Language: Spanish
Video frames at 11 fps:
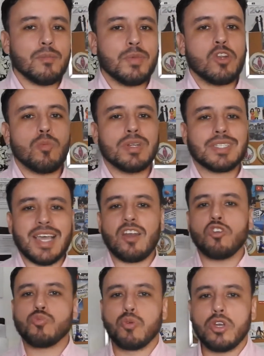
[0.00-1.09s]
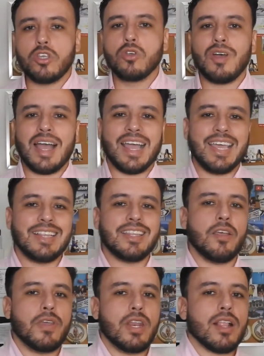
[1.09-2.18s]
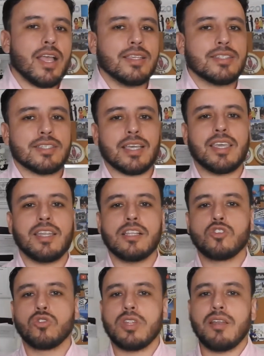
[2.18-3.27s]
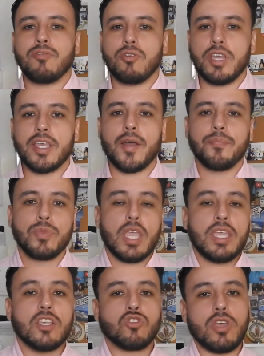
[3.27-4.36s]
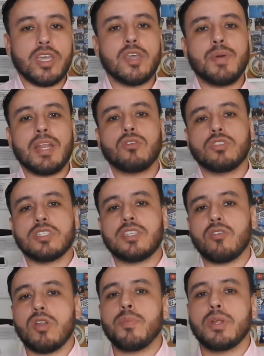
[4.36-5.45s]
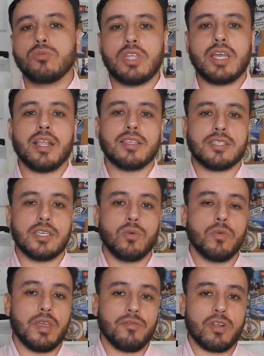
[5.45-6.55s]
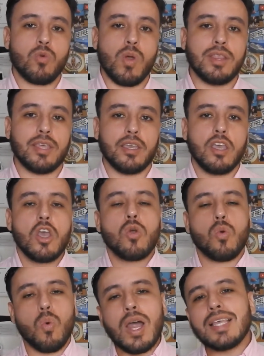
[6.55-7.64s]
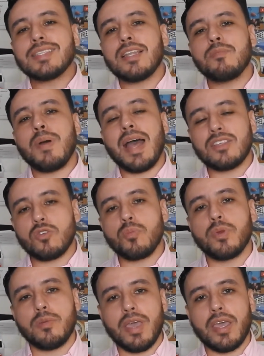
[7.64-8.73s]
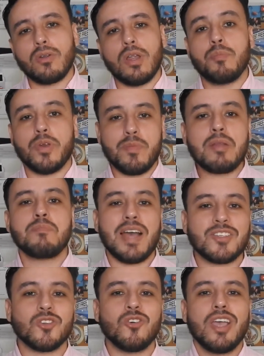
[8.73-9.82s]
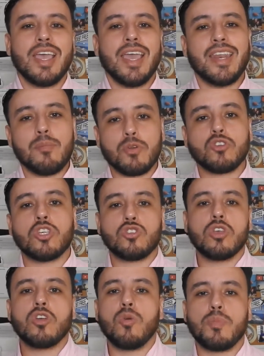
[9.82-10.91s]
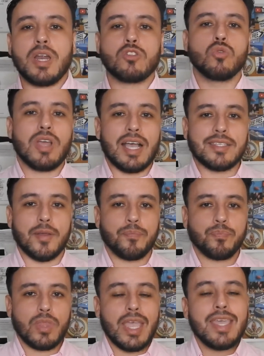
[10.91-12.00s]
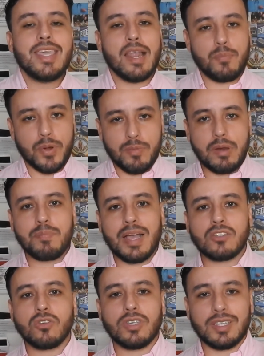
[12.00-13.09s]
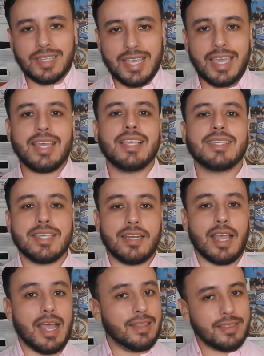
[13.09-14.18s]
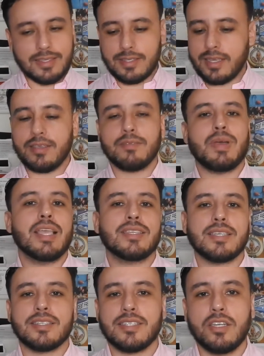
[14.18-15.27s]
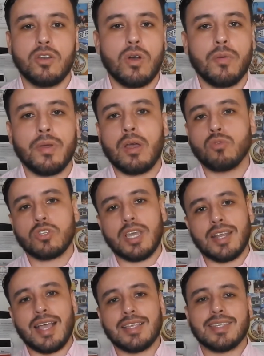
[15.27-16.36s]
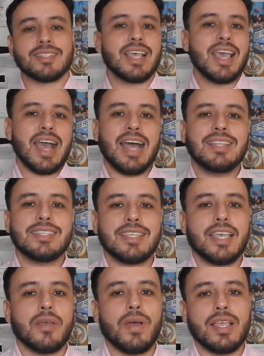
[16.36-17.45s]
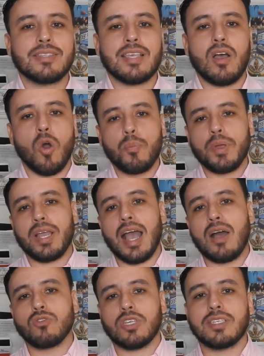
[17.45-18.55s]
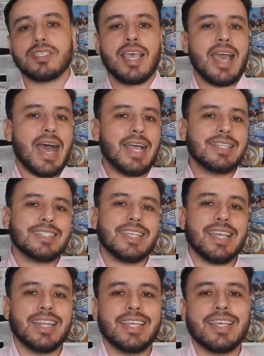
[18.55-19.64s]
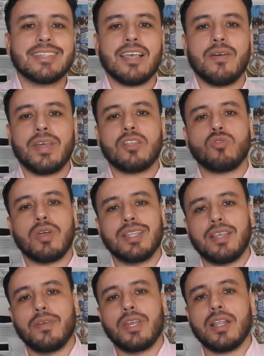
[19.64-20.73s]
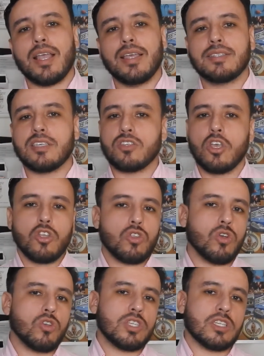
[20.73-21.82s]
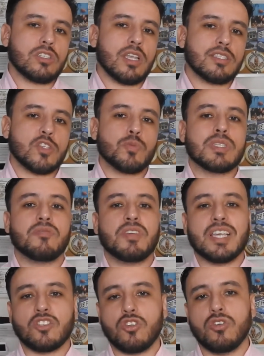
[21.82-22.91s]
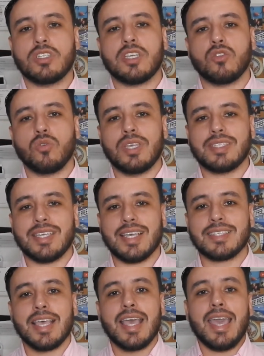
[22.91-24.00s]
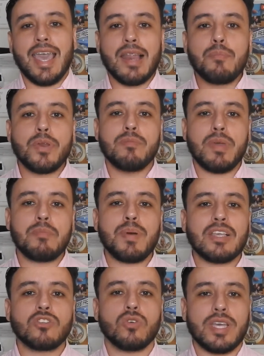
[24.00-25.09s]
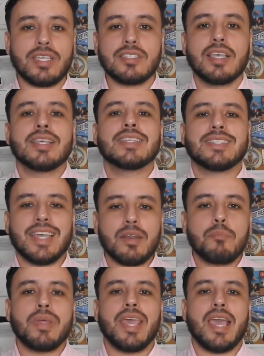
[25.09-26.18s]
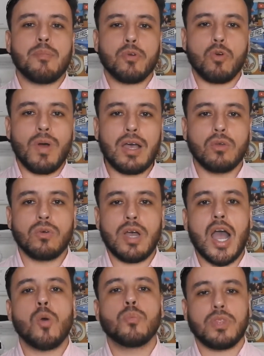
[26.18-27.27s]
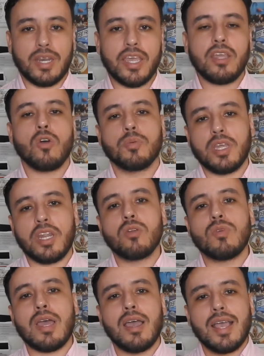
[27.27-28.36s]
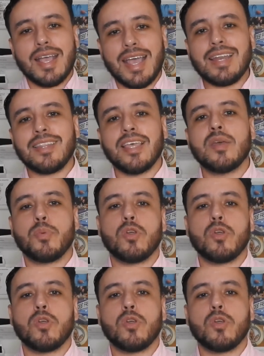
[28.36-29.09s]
mi nombre es Carlos Pulido, agente de bienes raíces aquí en el sur de la Florida y estoy aquí para contestar una pregunta que recibo bien frecuente. ¿Cuál es el paso primero, el primer paso en el proceso de comprar tu casa? Y el primer paso tiene que ser antes de que vayas a Silo a, buscar casas, antes de que vayas a open houses, antes de que le dejes saber a tu agente bienes raíces todas estas especificaciones que tú deseas. El primer paso es ser preaprobado, a obtener, obtener una carta de